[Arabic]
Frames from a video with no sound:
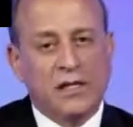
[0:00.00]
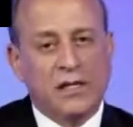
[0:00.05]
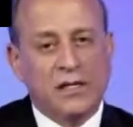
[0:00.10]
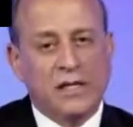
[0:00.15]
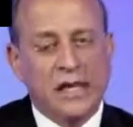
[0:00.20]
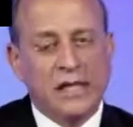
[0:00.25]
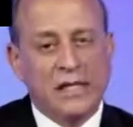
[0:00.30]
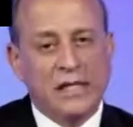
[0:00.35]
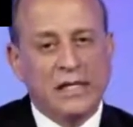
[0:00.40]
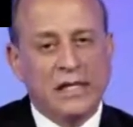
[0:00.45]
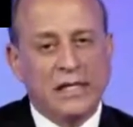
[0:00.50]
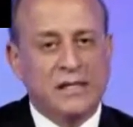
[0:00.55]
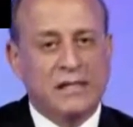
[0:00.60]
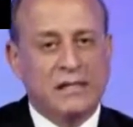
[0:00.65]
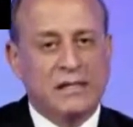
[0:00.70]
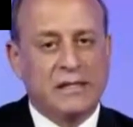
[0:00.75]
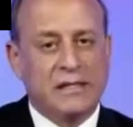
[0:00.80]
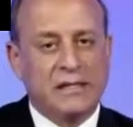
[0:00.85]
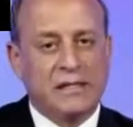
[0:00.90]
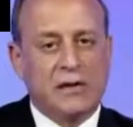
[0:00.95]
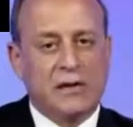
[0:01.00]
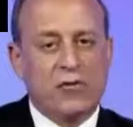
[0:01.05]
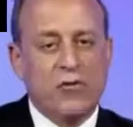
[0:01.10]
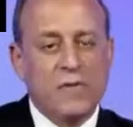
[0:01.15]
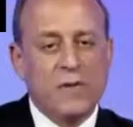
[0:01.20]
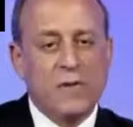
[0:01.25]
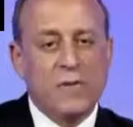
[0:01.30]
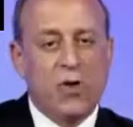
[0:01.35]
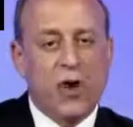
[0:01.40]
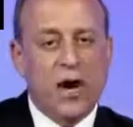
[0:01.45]
يعني
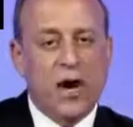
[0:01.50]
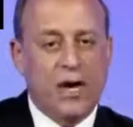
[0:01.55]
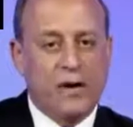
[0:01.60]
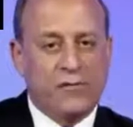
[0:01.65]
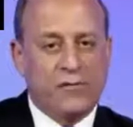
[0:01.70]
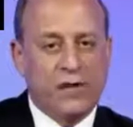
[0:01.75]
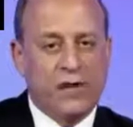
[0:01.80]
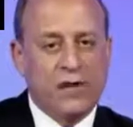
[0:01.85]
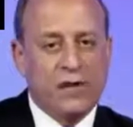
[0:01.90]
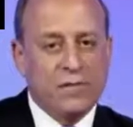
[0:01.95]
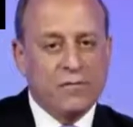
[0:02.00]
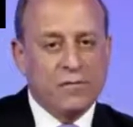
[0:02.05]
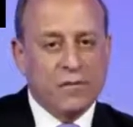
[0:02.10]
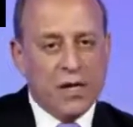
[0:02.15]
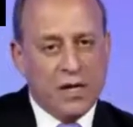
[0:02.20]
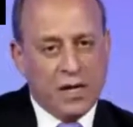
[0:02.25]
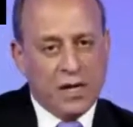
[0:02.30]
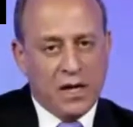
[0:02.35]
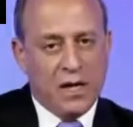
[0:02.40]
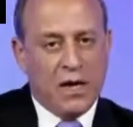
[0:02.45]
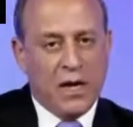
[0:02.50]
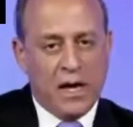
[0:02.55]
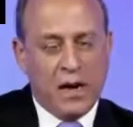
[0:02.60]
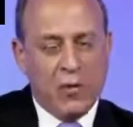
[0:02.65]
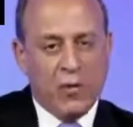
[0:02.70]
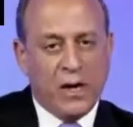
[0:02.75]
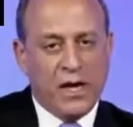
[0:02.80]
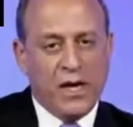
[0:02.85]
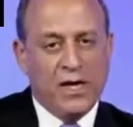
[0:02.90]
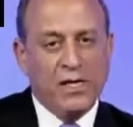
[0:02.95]
تقوم بمخالفة آه،
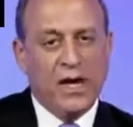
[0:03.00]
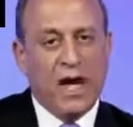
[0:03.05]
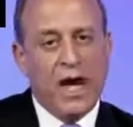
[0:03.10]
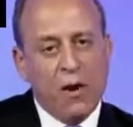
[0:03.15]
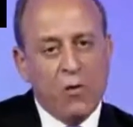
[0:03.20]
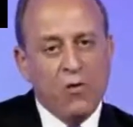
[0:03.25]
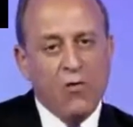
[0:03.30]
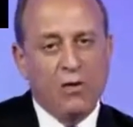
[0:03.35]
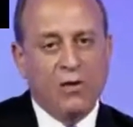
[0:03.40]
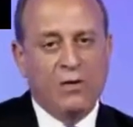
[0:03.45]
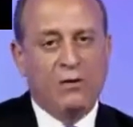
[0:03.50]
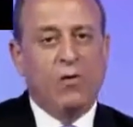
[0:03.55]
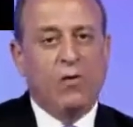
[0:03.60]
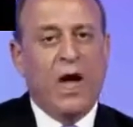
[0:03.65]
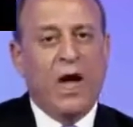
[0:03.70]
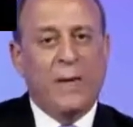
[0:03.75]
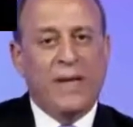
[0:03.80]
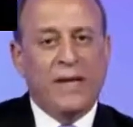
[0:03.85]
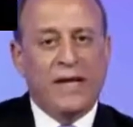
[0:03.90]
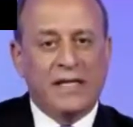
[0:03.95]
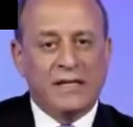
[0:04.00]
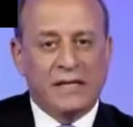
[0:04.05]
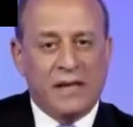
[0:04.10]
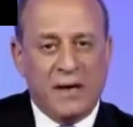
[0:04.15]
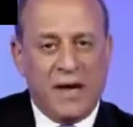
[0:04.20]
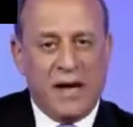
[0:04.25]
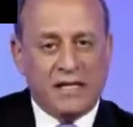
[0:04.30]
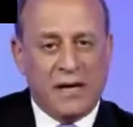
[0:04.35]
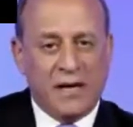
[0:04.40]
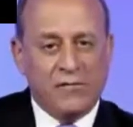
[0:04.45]
اولا او تحاول ان
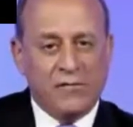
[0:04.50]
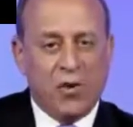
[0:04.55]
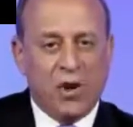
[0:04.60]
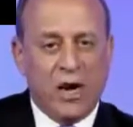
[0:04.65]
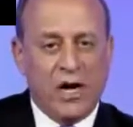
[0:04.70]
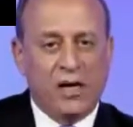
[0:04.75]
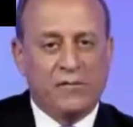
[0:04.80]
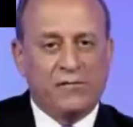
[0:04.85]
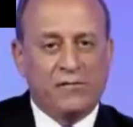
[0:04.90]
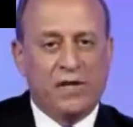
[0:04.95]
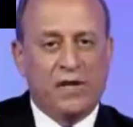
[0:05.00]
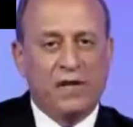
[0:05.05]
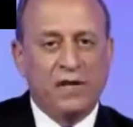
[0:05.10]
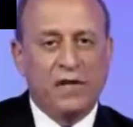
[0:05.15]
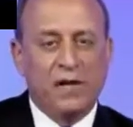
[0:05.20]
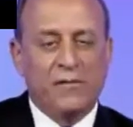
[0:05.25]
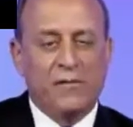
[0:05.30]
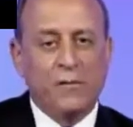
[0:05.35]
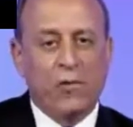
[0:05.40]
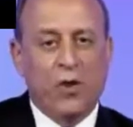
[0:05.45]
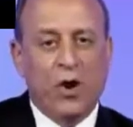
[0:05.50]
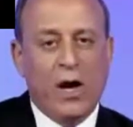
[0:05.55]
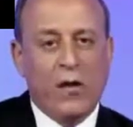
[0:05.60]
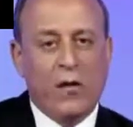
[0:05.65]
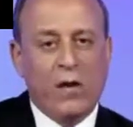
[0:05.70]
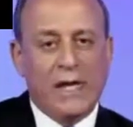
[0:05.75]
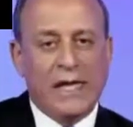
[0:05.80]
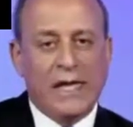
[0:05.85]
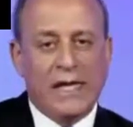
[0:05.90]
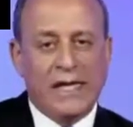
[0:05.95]
تبحث عن مخالفه في
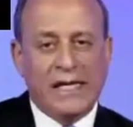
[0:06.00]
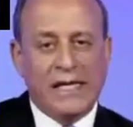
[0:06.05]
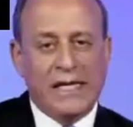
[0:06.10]
محاوله